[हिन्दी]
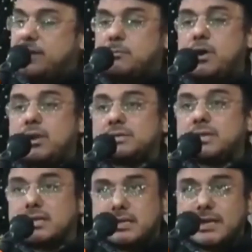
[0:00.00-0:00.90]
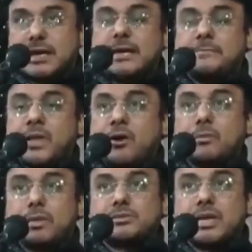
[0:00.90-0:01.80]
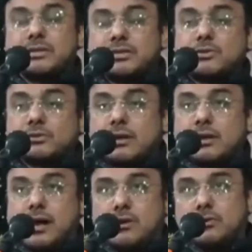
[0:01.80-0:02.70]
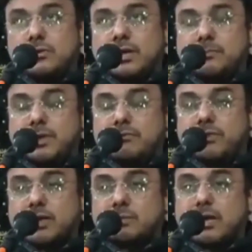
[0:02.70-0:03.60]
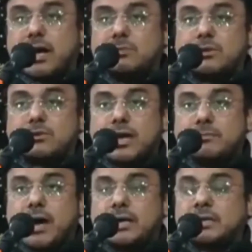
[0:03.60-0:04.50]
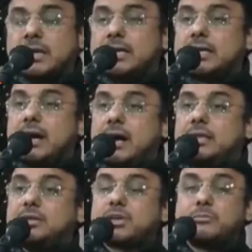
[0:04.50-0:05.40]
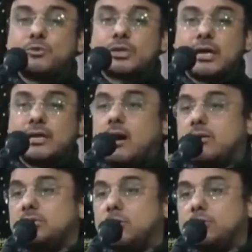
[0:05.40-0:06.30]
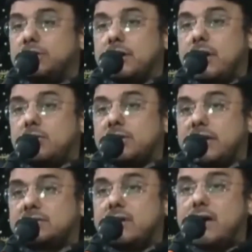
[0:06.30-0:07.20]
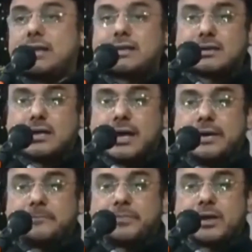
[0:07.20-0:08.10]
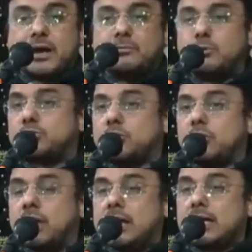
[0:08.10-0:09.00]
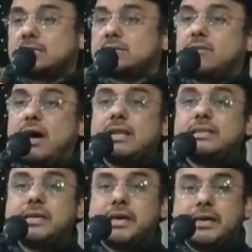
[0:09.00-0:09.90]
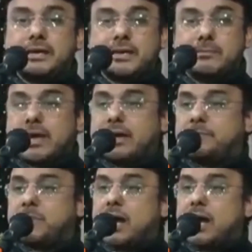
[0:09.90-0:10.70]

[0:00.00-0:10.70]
मेरे मौला से किए गए और मैं तेजी से गुजर रहा हूं कि अपने वक्त में कामिल हो जाए बात कि अली से पूछा गया यहूदी खड़ा हो गया एक सवाल करना है कहा पूछो कहा सवाल यह है कि मैं